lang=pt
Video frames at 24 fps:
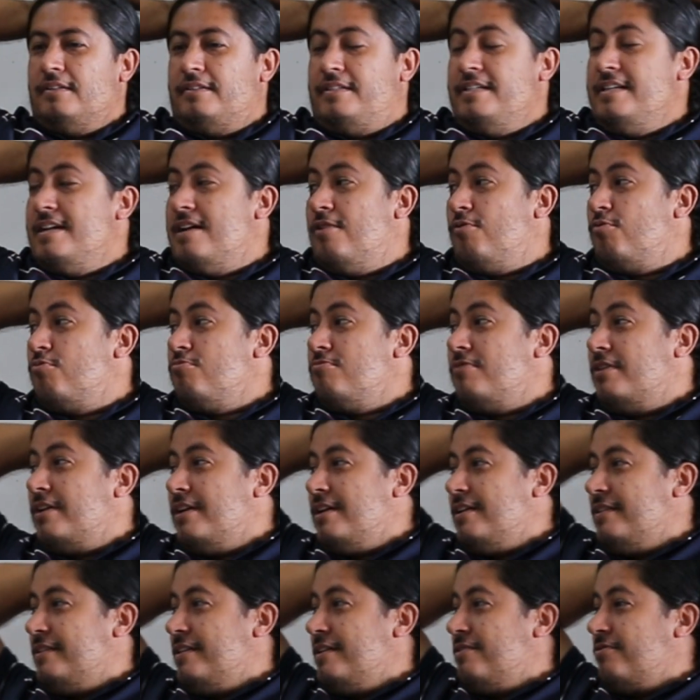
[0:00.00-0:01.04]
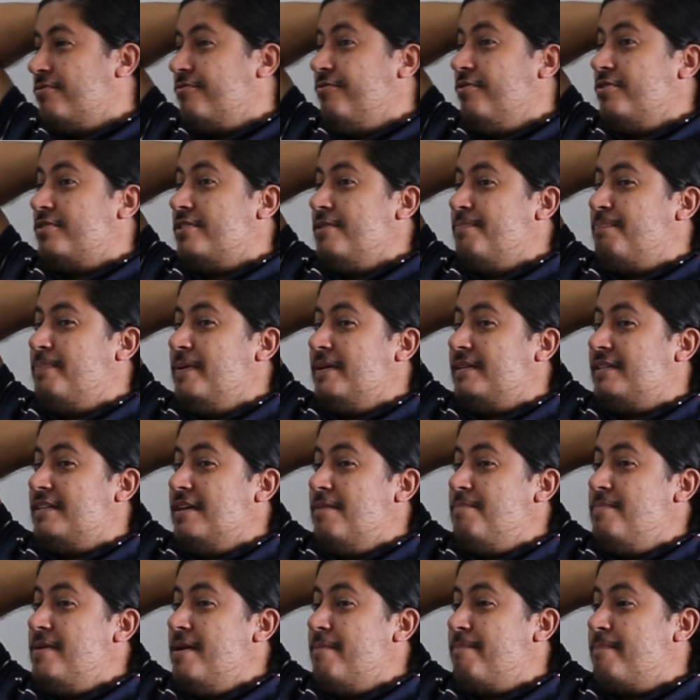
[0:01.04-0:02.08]
Tinha algum grandão que você
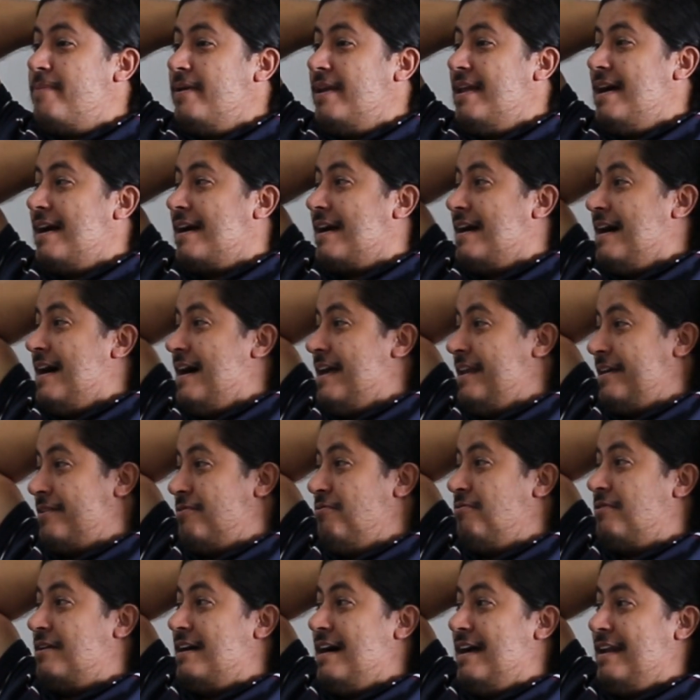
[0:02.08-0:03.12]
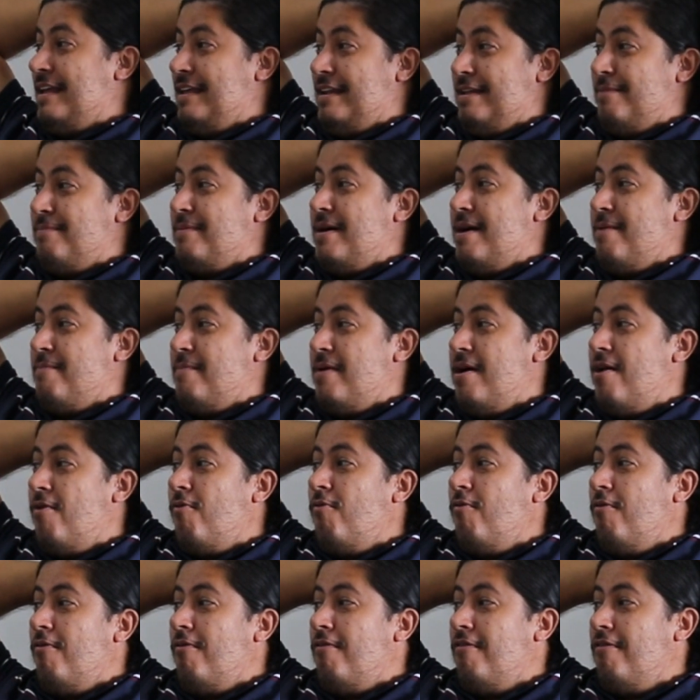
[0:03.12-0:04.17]
percebia pela cara que o cara era mais
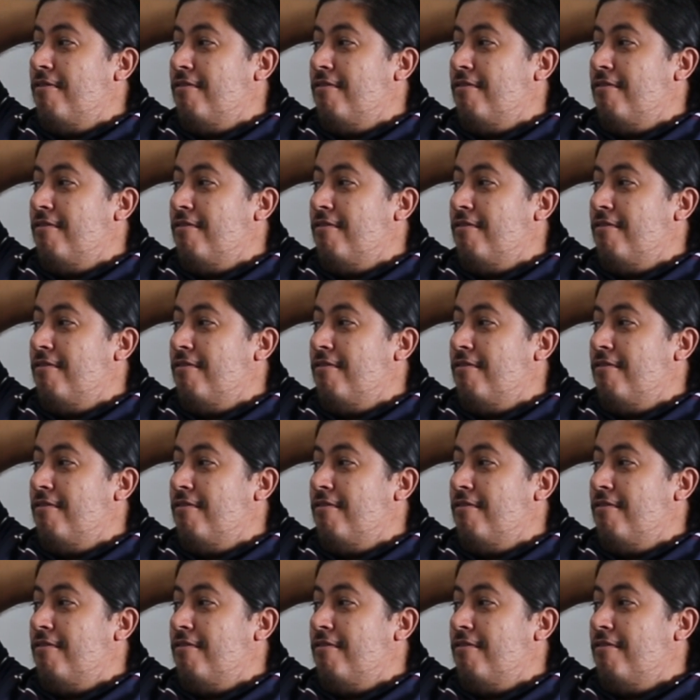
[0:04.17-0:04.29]
mal?